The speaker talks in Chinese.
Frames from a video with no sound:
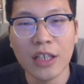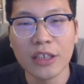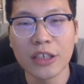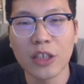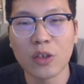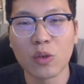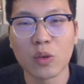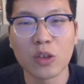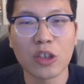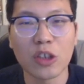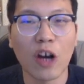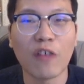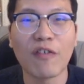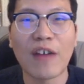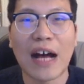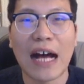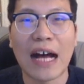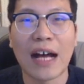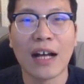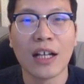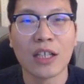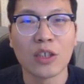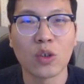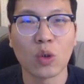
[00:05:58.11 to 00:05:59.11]
这种招
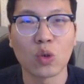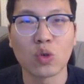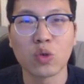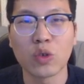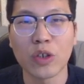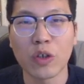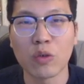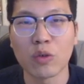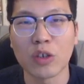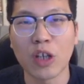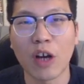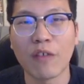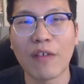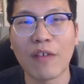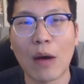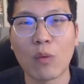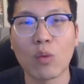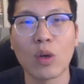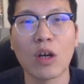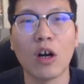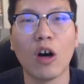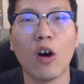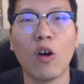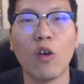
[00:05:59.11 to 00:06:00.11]
法走出这种招法
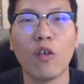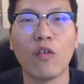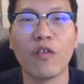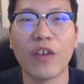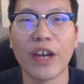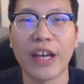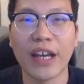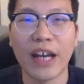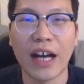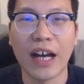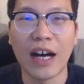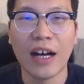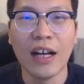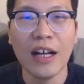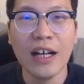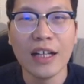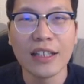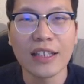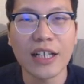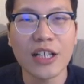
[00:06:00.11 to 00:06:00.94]
无可厚非啊。